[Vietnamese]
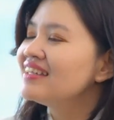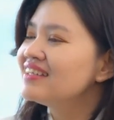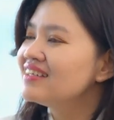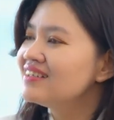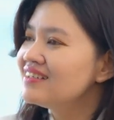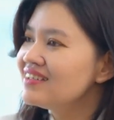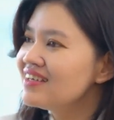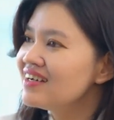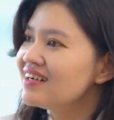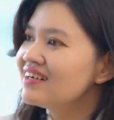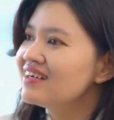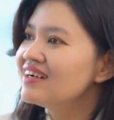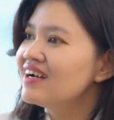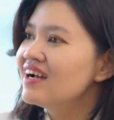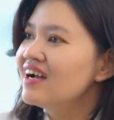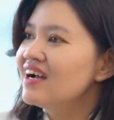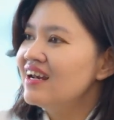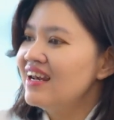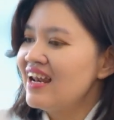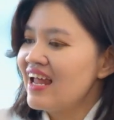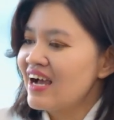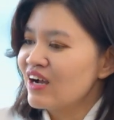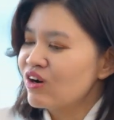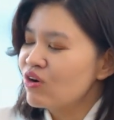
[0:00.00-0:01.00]
Thứ nhất
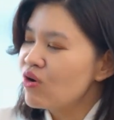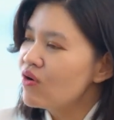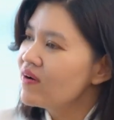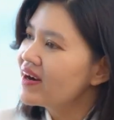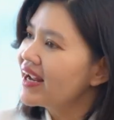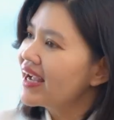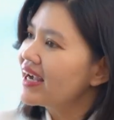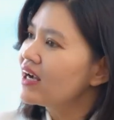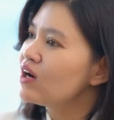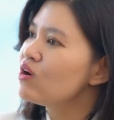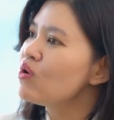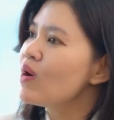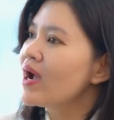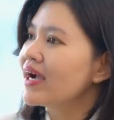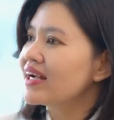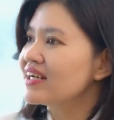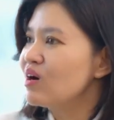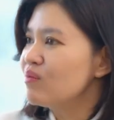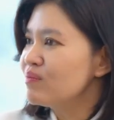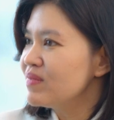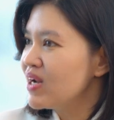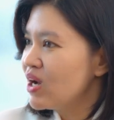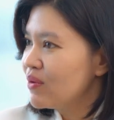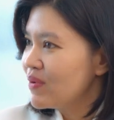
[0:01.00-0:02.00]
là cố gắng hoạt
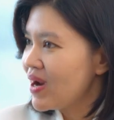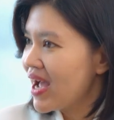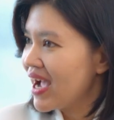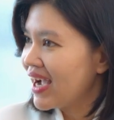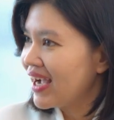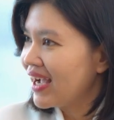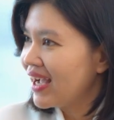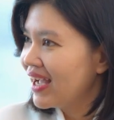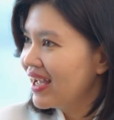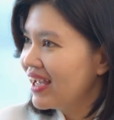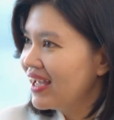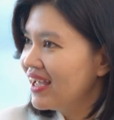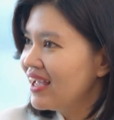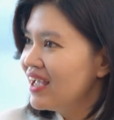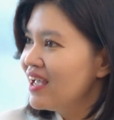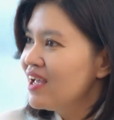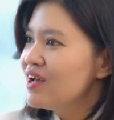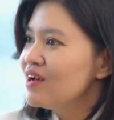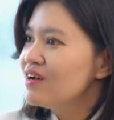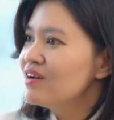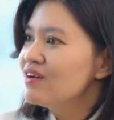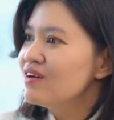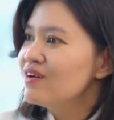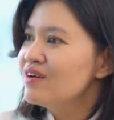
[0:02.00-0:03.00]
động đều đặn.
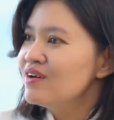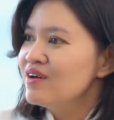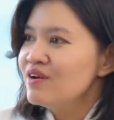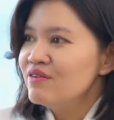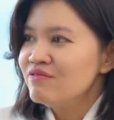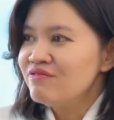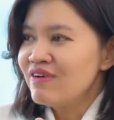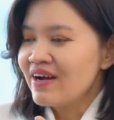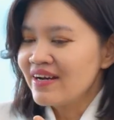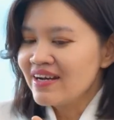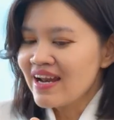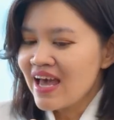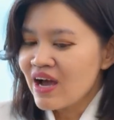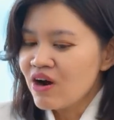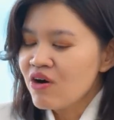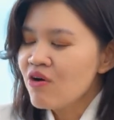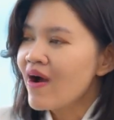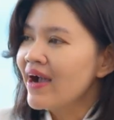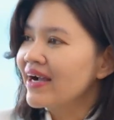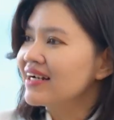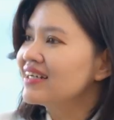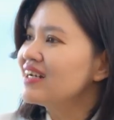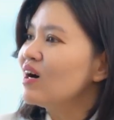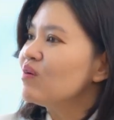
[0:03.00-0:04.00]
Hoạt động. Và để
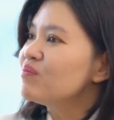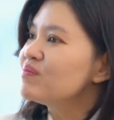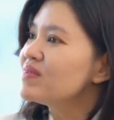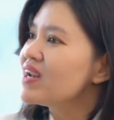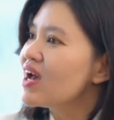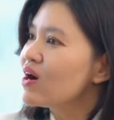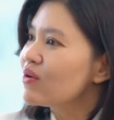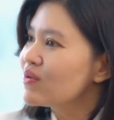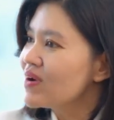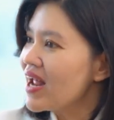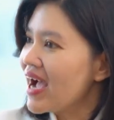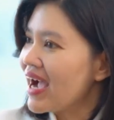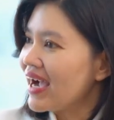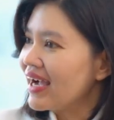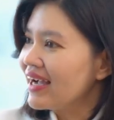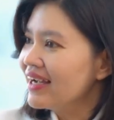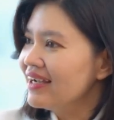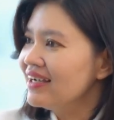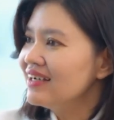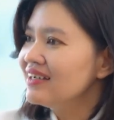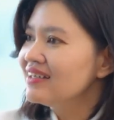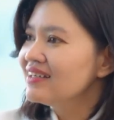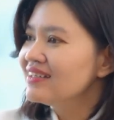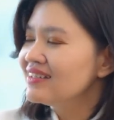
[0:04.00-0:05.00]
hoạt động đều đặn
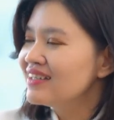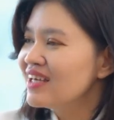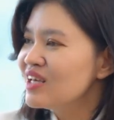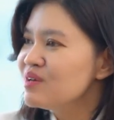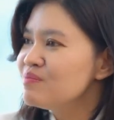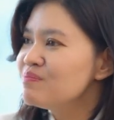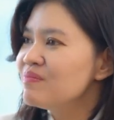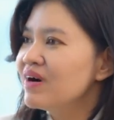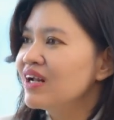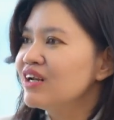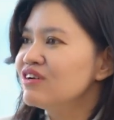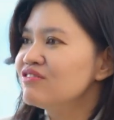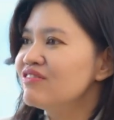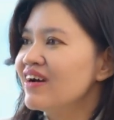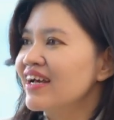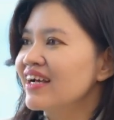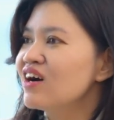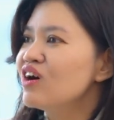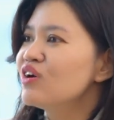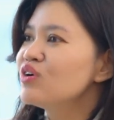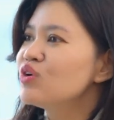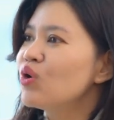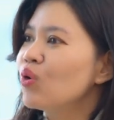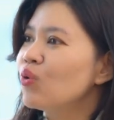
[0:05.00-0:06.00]
á, thì mình phải
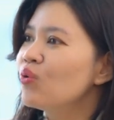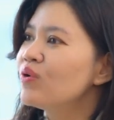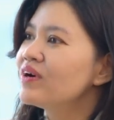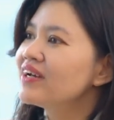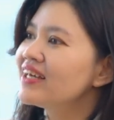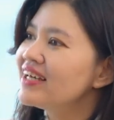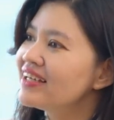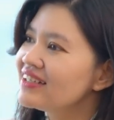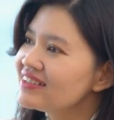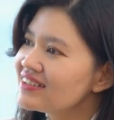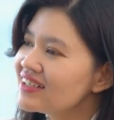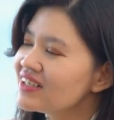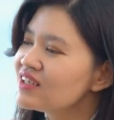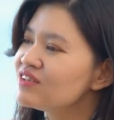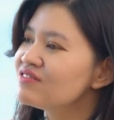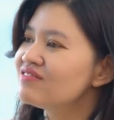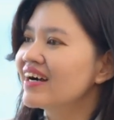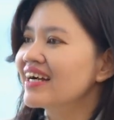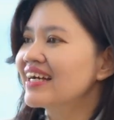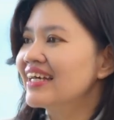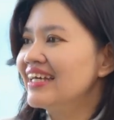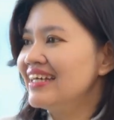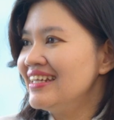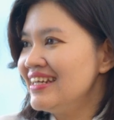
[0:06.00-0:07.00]
có đủ kiến thức
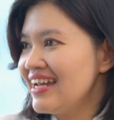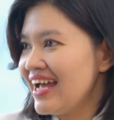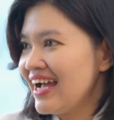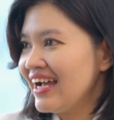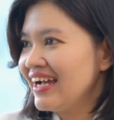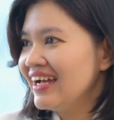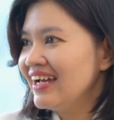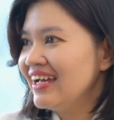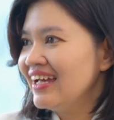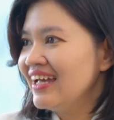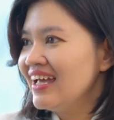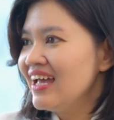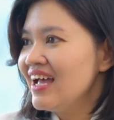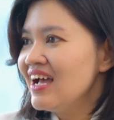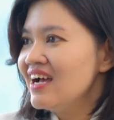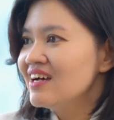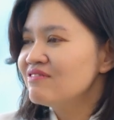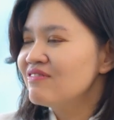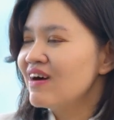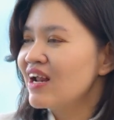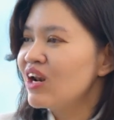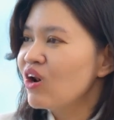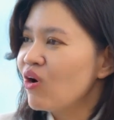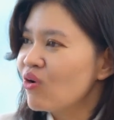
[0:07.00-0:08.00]
và kỹ năng.
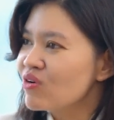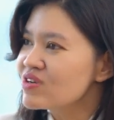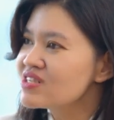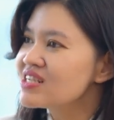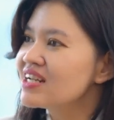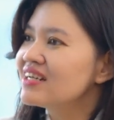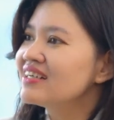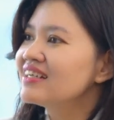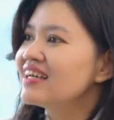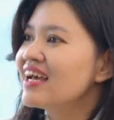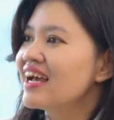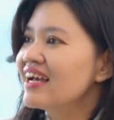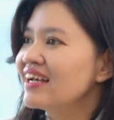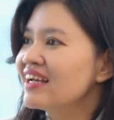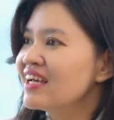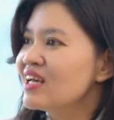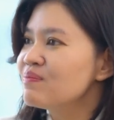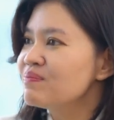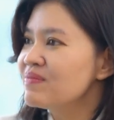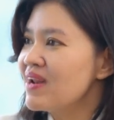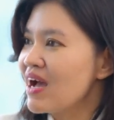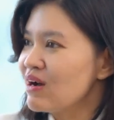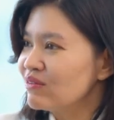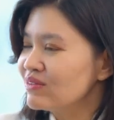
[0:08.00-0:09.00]
Và lộ trình nghề
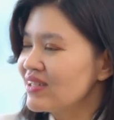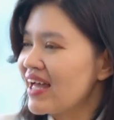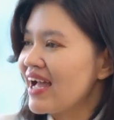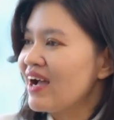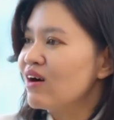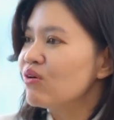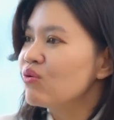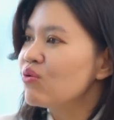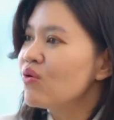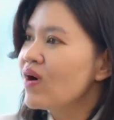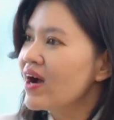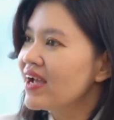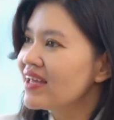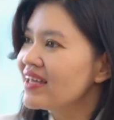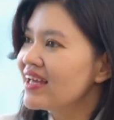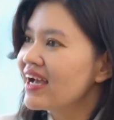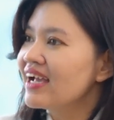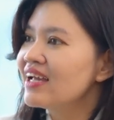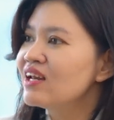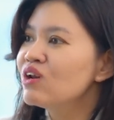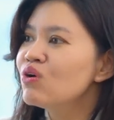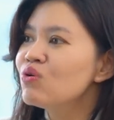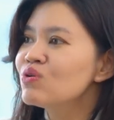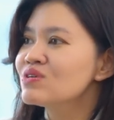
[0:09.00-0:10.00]
nghiệp đào tạo của a
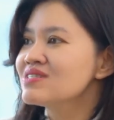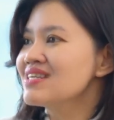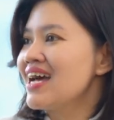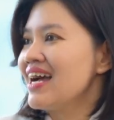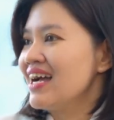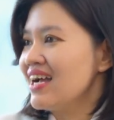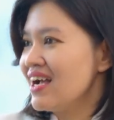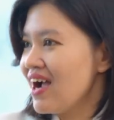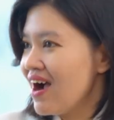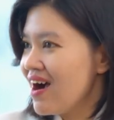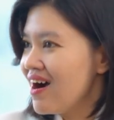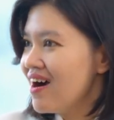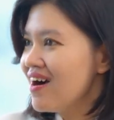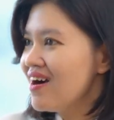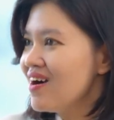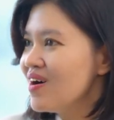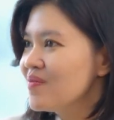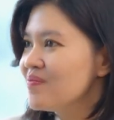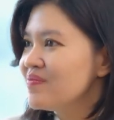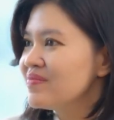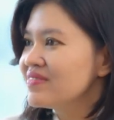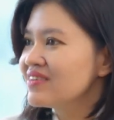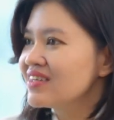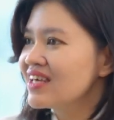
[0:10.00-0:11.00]
a luôn sẵn có,
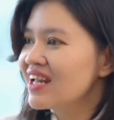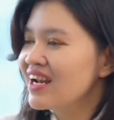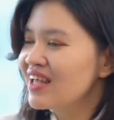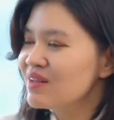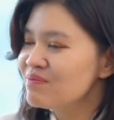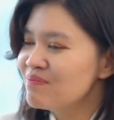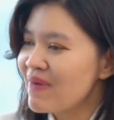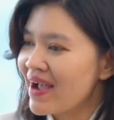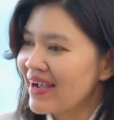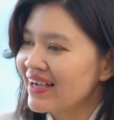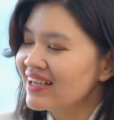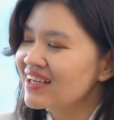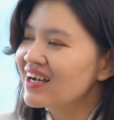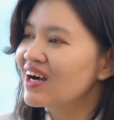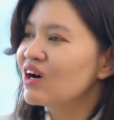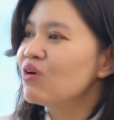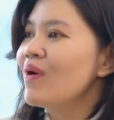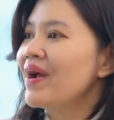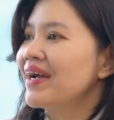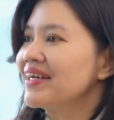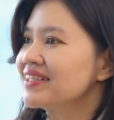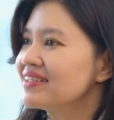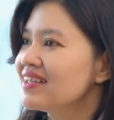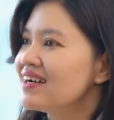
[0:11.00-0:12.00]
cho nên bạn cần
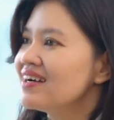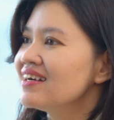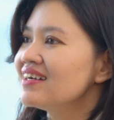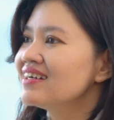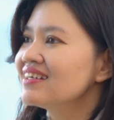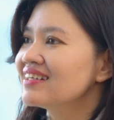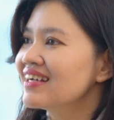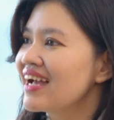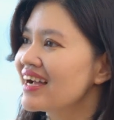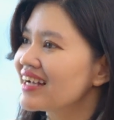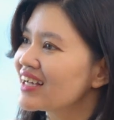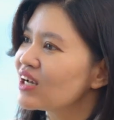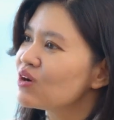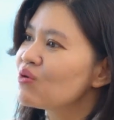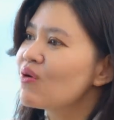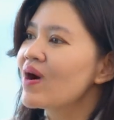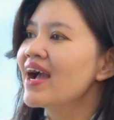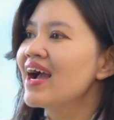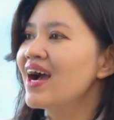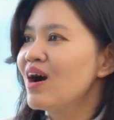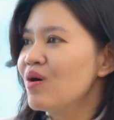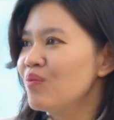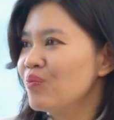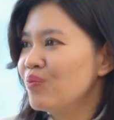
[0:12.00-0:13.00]
hoàn tất các cái khóa
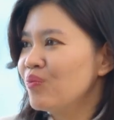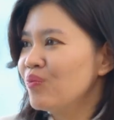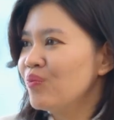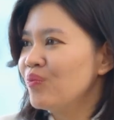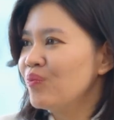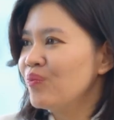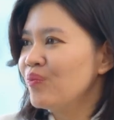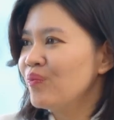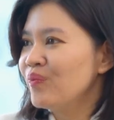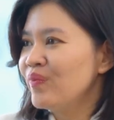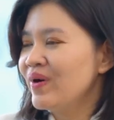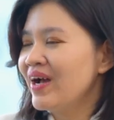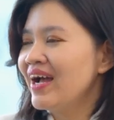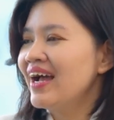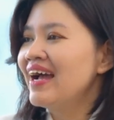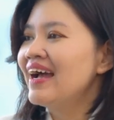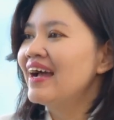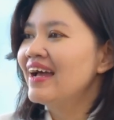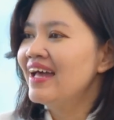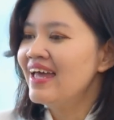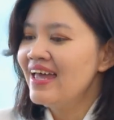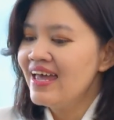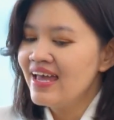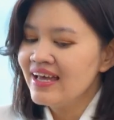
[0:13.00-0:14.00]
học. Ừ.
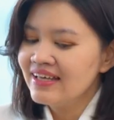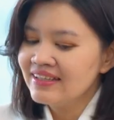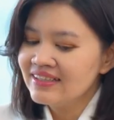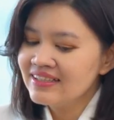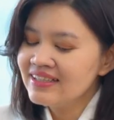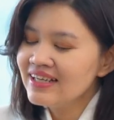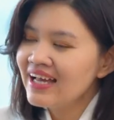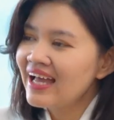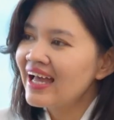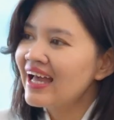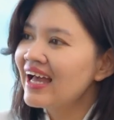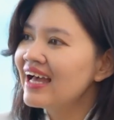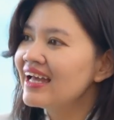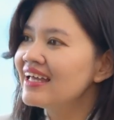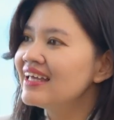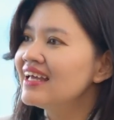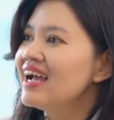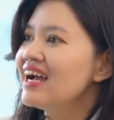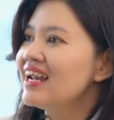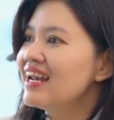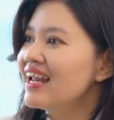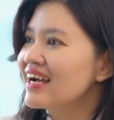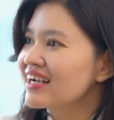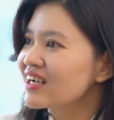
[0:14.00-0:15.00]
À, thứ hai
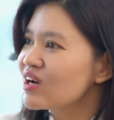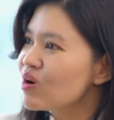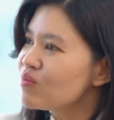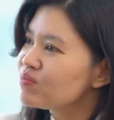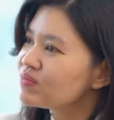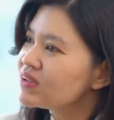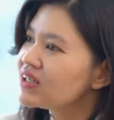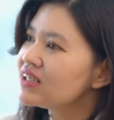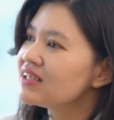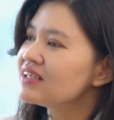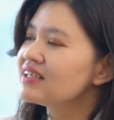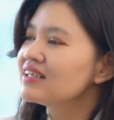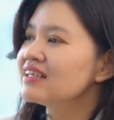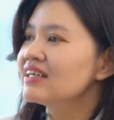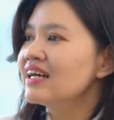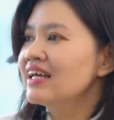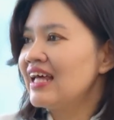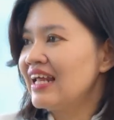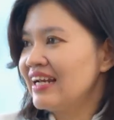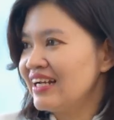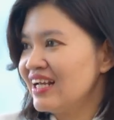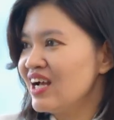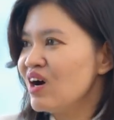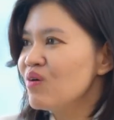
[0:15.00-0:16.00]
là công thức
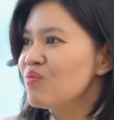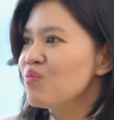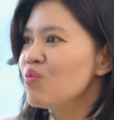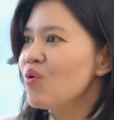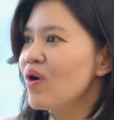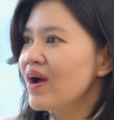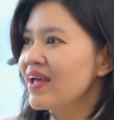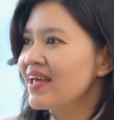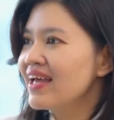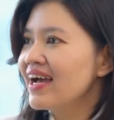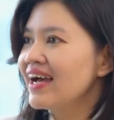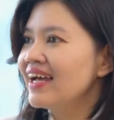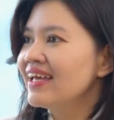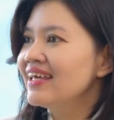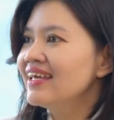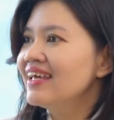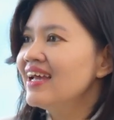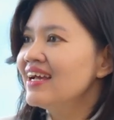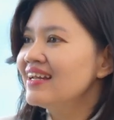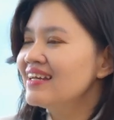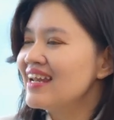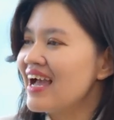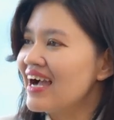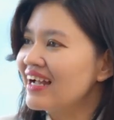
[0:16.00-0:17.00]
thành công của a a
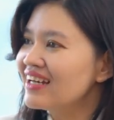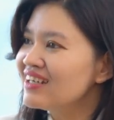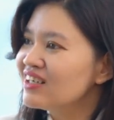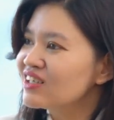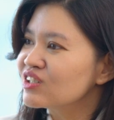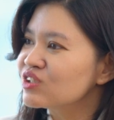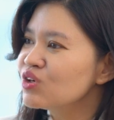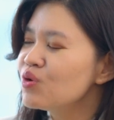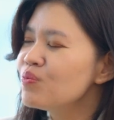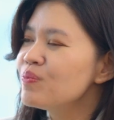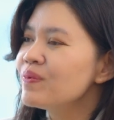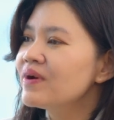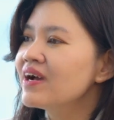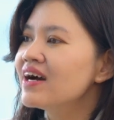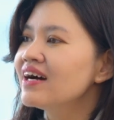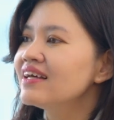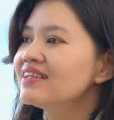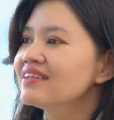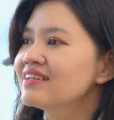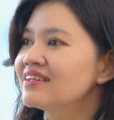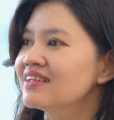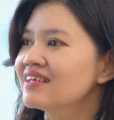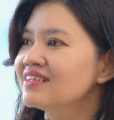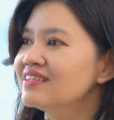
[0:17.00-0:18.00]
đã được đúc
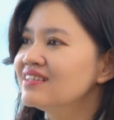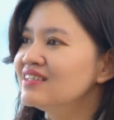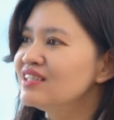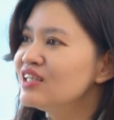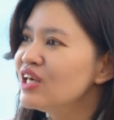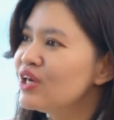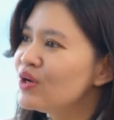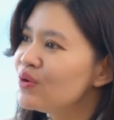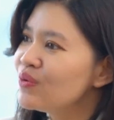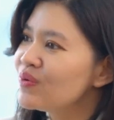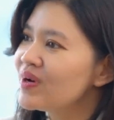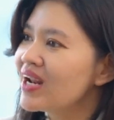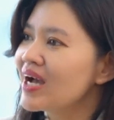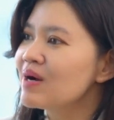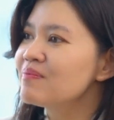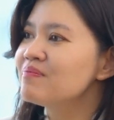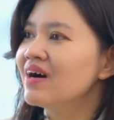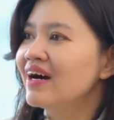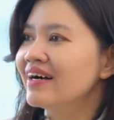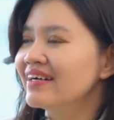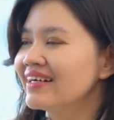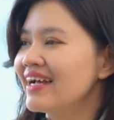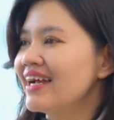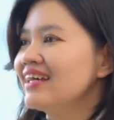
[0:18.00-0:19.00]
kết từ nhiều năm
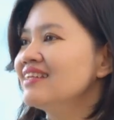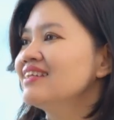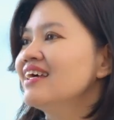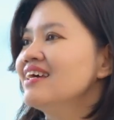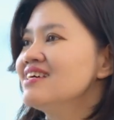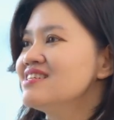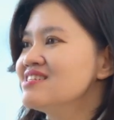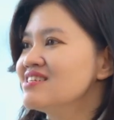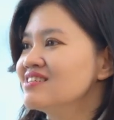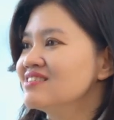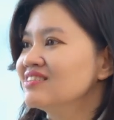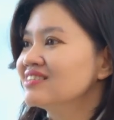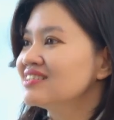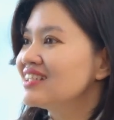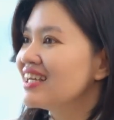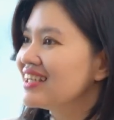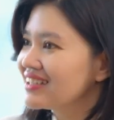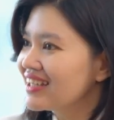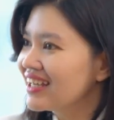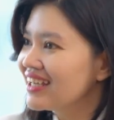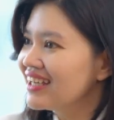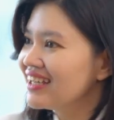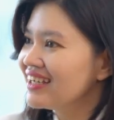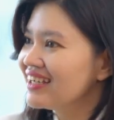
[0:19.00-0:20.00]
ở các thị trường tiên
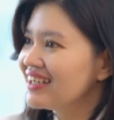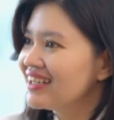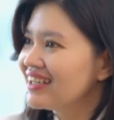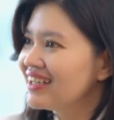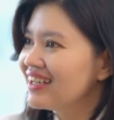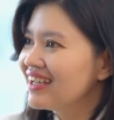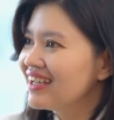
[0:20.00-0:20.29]
tiến.